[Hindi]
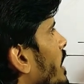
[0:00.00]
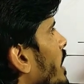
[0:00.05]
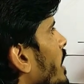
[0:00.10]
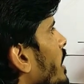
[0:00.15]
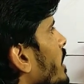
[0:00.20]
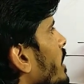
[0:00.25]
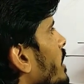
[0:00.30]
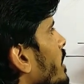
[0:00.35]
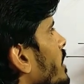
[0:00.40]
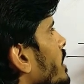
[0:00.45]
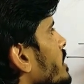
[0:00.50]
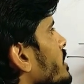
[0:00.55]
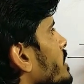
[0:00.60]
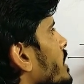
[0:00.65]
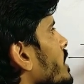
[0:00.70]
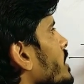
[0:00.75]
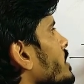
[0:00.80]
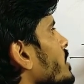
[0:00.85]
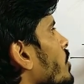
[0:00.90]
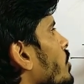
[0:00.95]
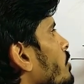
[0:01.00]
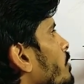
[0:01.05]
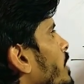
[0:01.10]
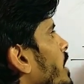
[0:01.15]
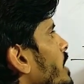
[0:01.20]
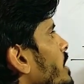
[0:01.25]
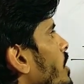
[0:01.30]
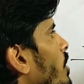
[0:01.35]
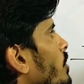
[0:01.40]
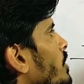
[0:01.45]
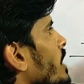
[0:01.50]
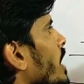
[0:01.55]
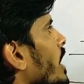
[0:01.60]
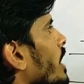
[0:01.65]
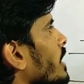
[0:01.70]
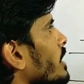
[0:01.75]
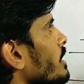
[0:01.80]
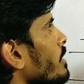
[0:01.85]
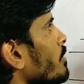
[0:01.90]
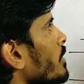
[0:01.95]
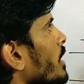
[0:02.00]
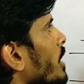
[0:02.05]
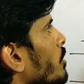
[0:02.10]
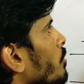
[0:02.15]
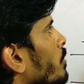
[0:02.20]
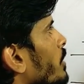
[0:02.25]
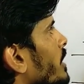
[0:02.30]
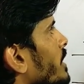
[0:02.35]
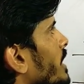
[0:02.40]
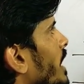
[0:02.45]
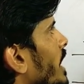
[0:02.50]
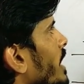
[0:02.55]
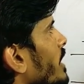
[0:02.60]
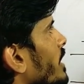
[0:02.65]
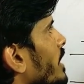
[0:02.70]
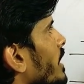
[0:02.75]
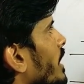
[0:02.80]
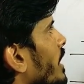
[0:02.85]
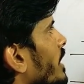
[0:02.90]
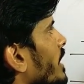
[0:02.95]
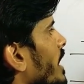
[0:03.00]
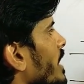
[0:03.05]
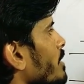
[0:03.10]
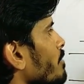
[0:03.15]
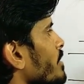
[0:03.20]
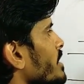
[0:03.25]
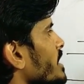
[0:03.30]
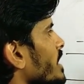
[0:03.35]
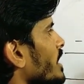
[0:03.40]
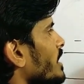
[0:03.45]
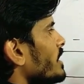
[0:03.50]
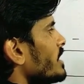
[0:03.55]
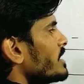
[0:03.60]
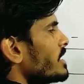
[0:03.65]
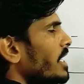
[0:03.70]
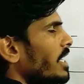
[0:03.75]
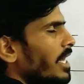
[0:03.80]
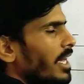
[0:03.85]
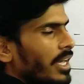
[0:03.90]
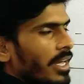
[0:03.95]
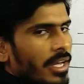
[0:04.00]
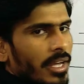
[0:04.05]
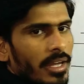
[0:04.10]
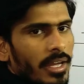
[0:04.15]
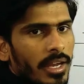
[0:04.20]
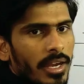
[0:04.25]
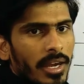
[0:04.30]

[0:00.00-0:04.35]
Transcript: लेके इसके नीचे डॉट बना दिया और यहां कितने बन गए ऊपर टेन लिखेंगे टेन में से कितने चले गए